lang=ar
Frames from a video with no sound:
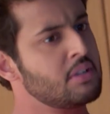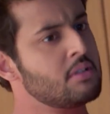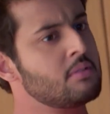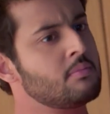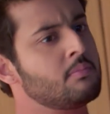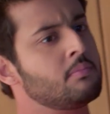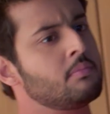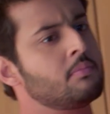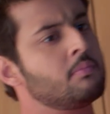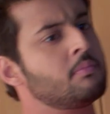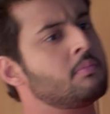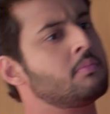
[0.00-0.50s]

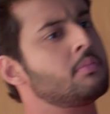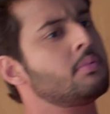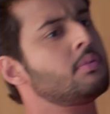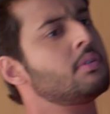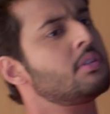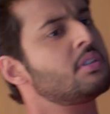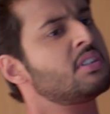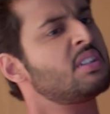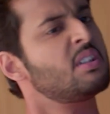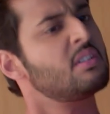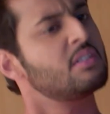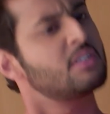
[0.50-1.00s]
آه،
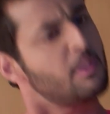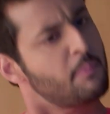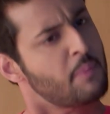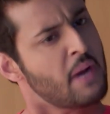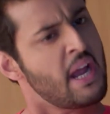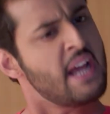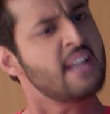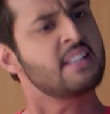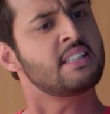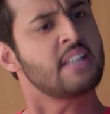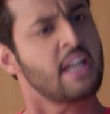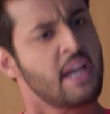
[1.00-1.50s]
هي بتكون
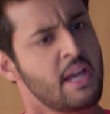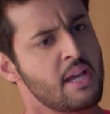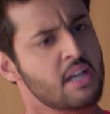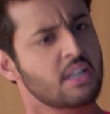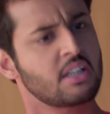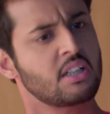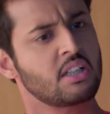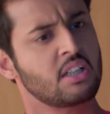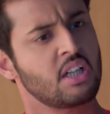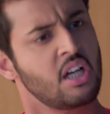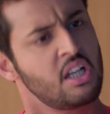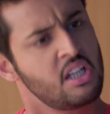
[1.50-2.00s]

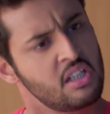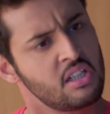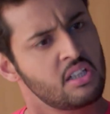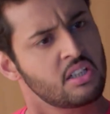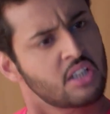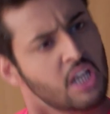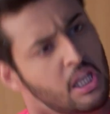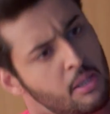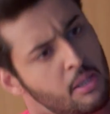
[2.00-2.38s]
مفاجأة رح